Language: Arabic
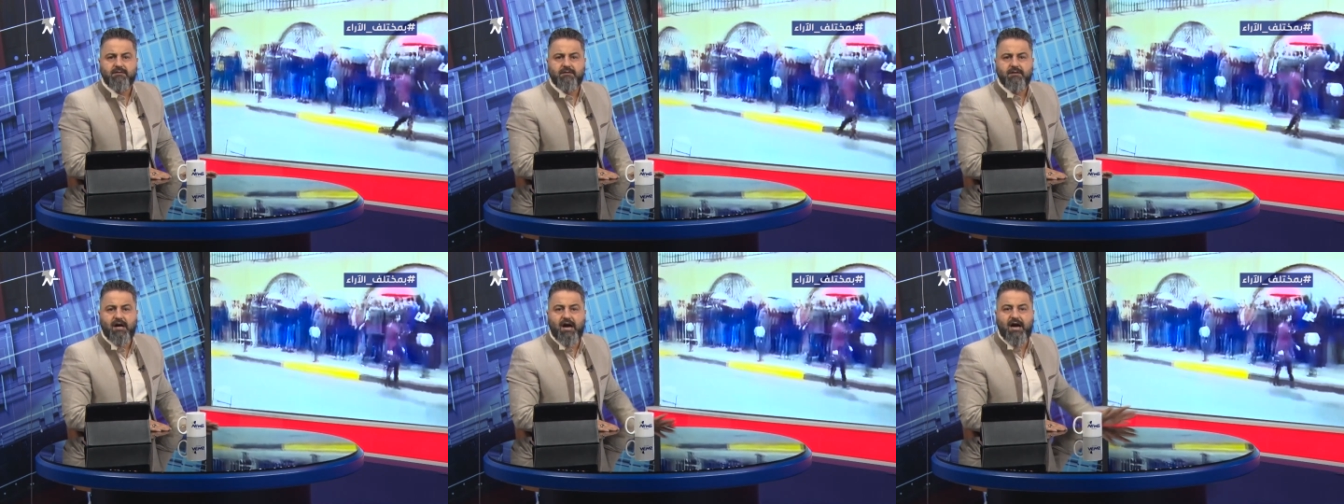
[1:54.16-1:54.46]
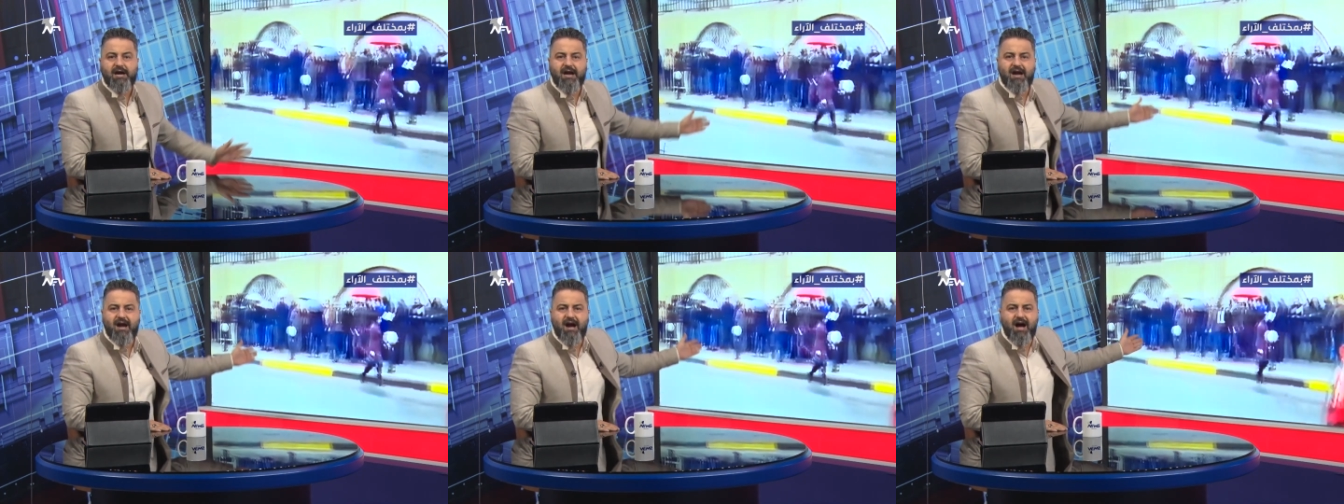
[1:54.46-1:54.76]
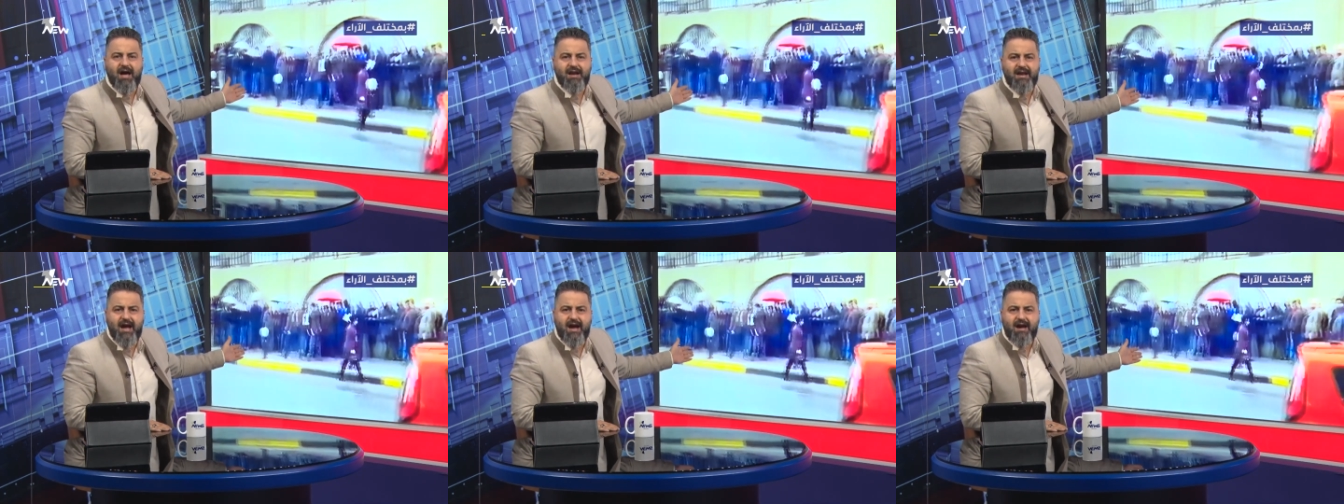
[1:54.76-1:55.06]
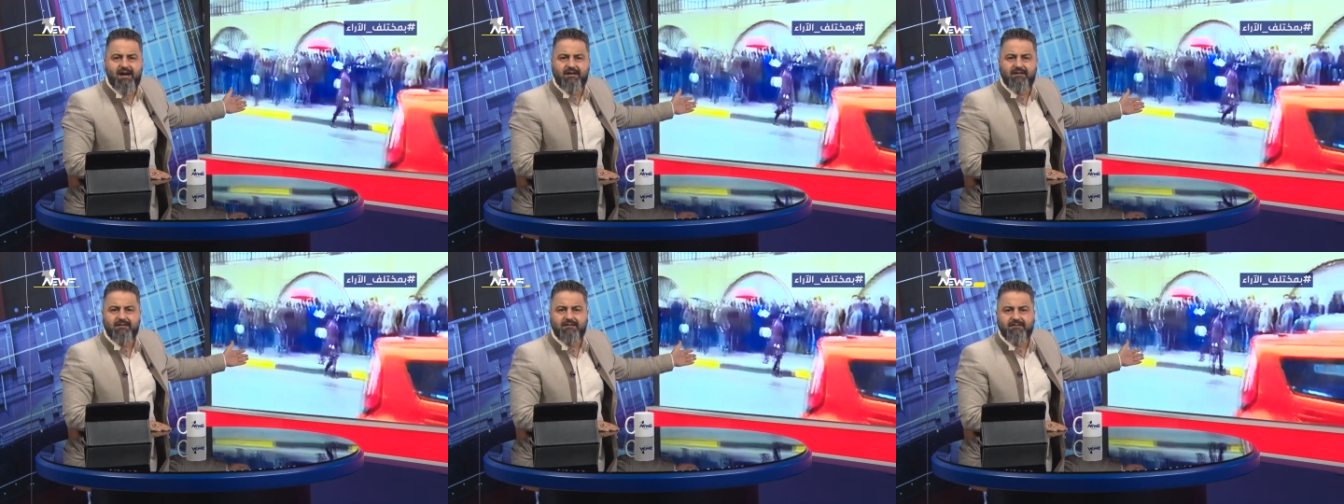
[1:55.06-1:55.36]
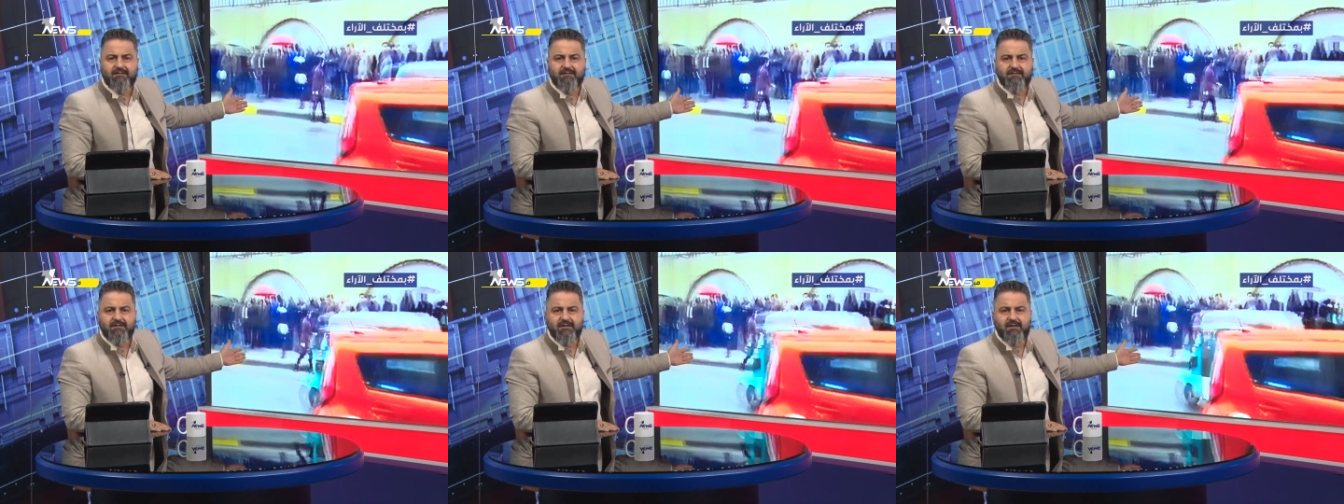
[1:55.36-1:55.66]
هاي اهانه
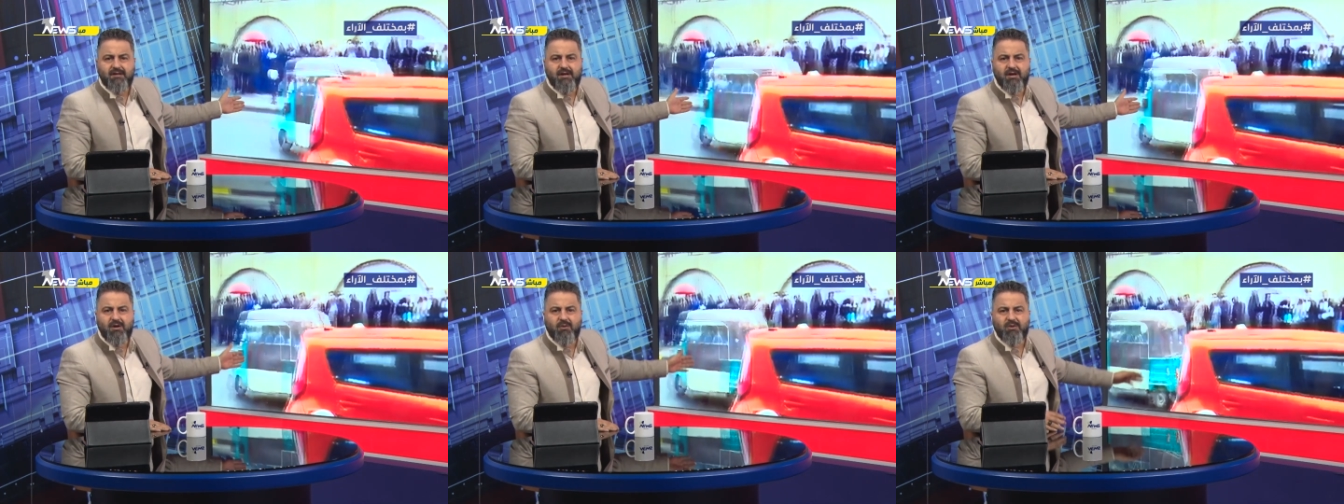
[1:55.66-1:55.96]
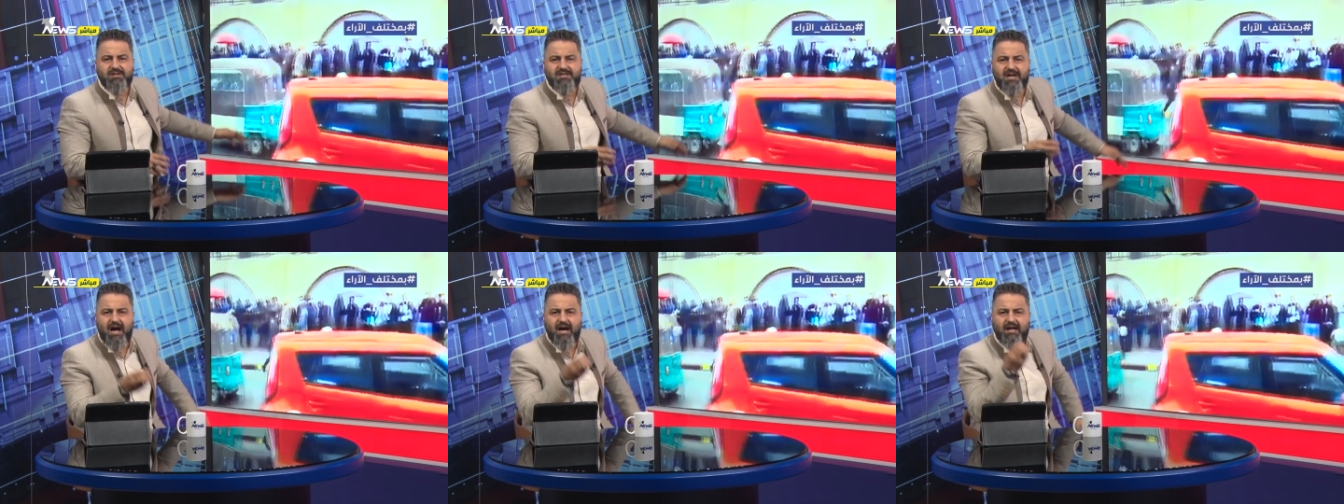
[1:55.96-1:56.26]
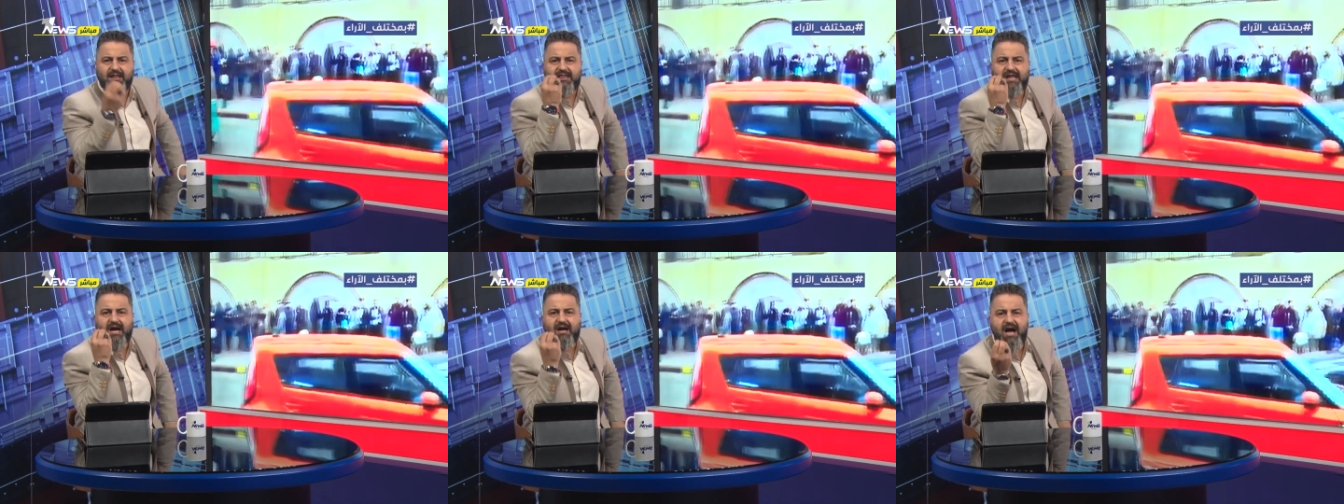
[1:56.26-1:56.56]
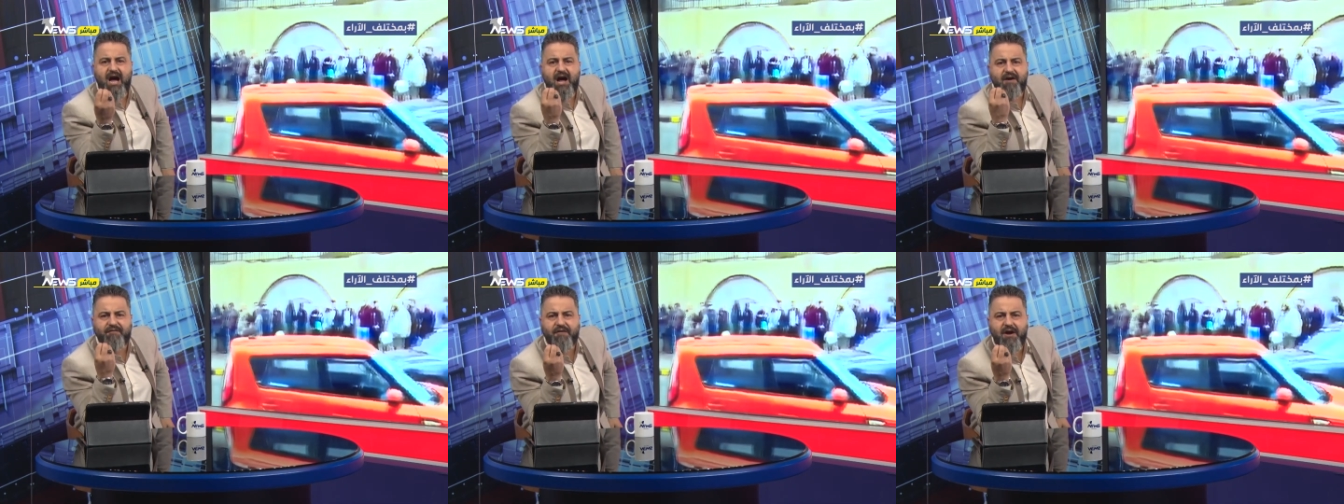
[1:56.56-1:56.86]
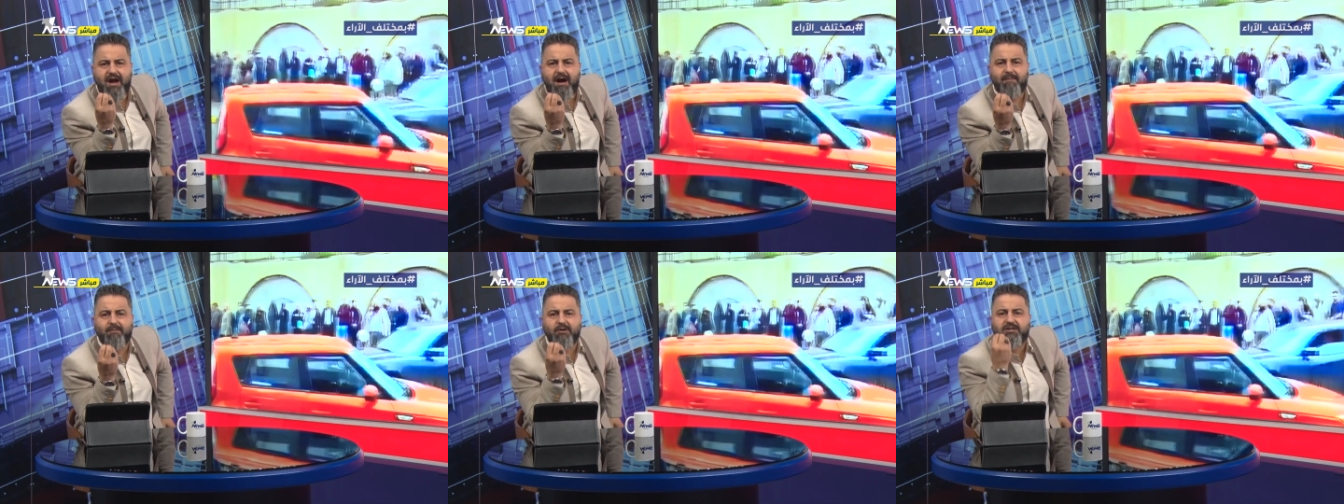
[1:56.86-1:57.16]
وزاره الثقافه
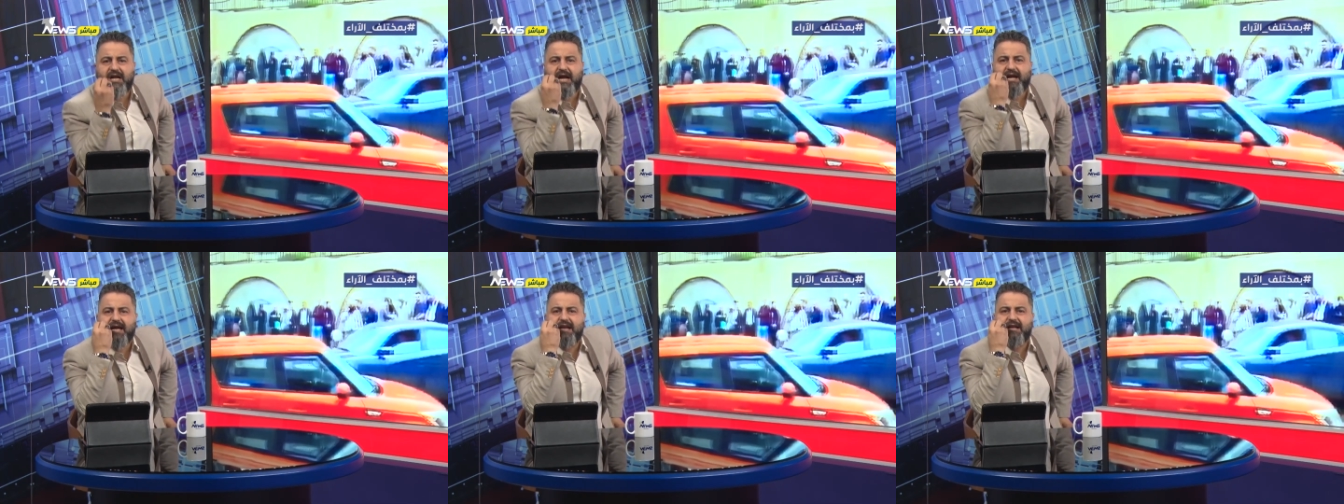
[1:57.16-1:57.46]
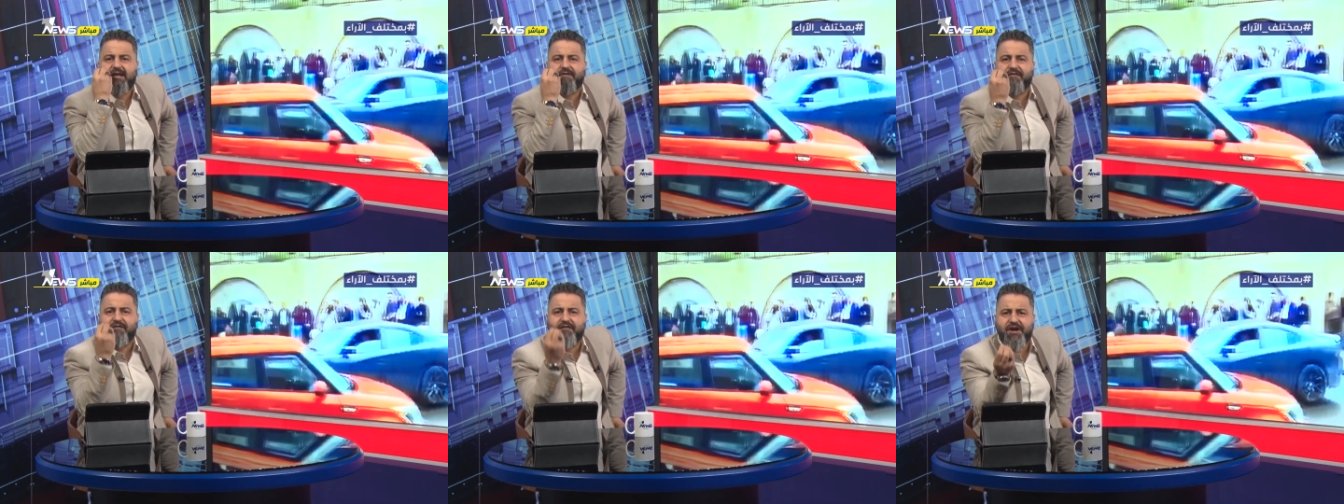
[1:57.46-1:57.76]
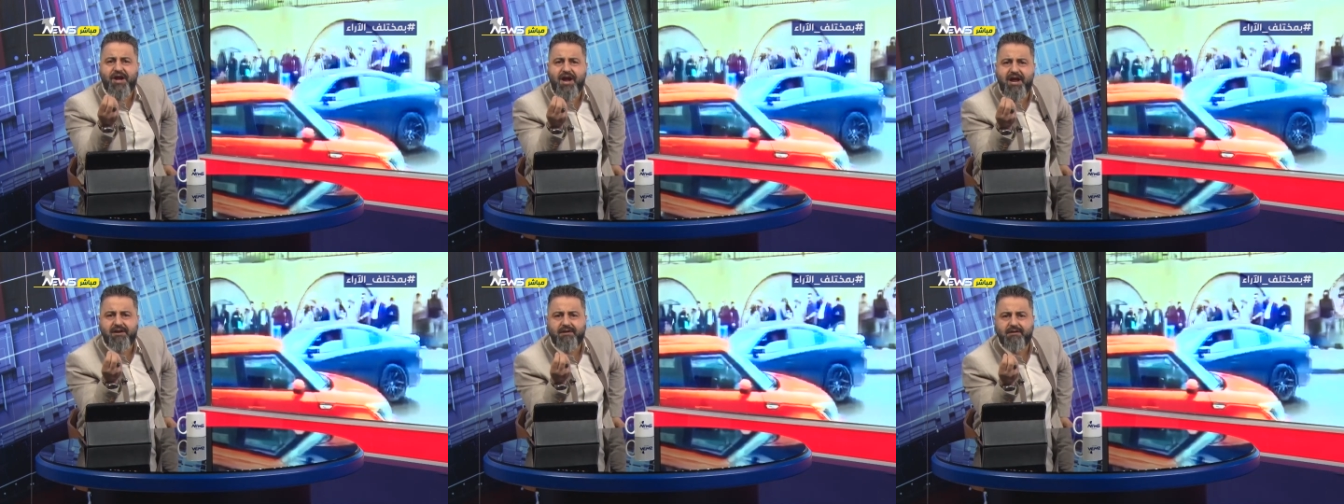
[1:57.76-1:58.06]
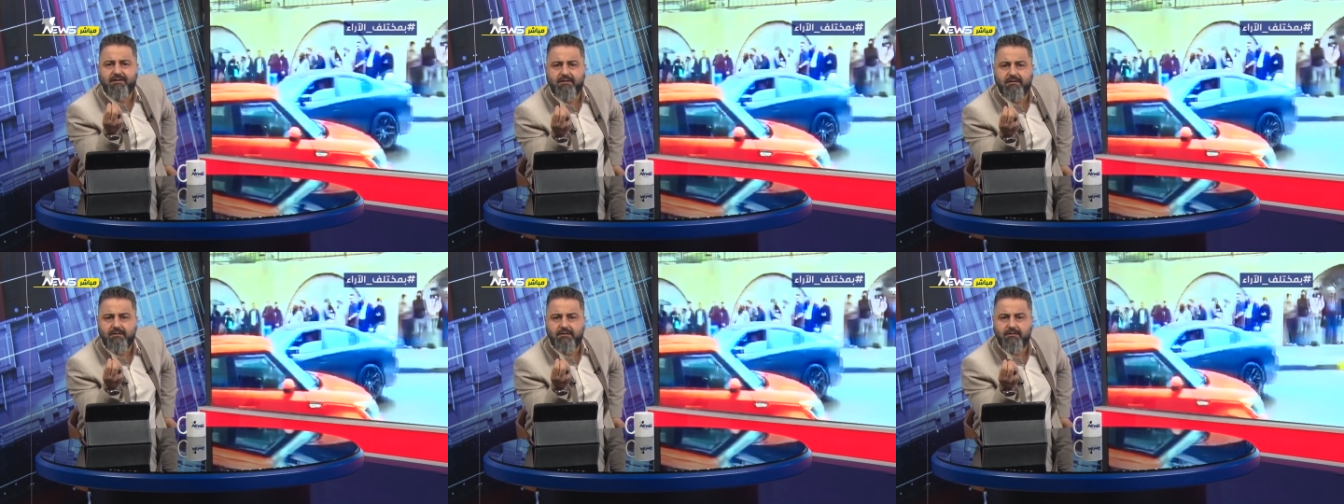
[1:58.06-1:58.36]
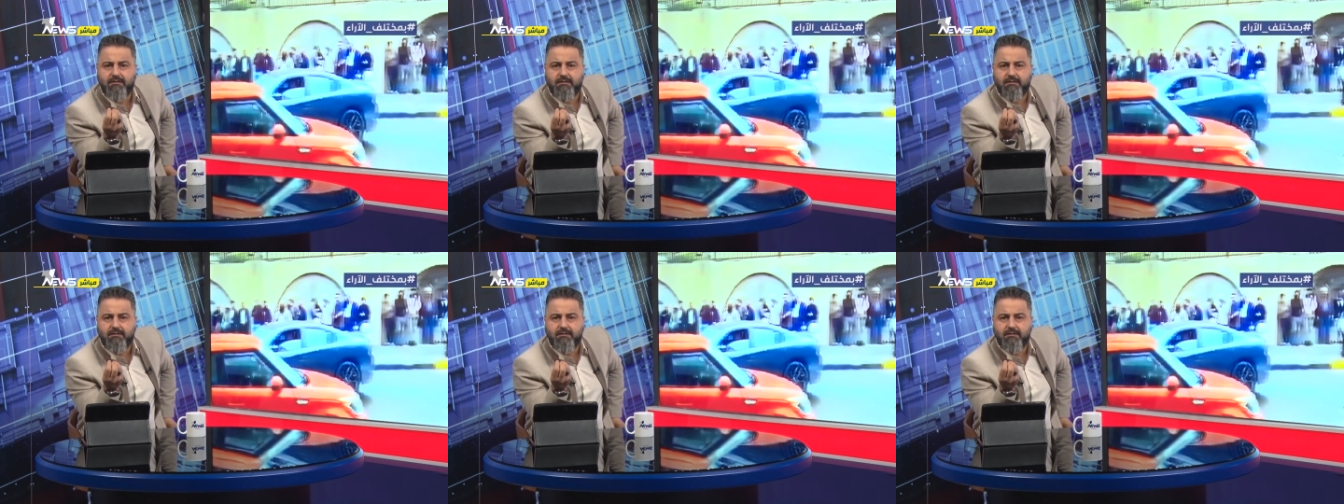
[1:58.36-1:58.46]
يا متخلفين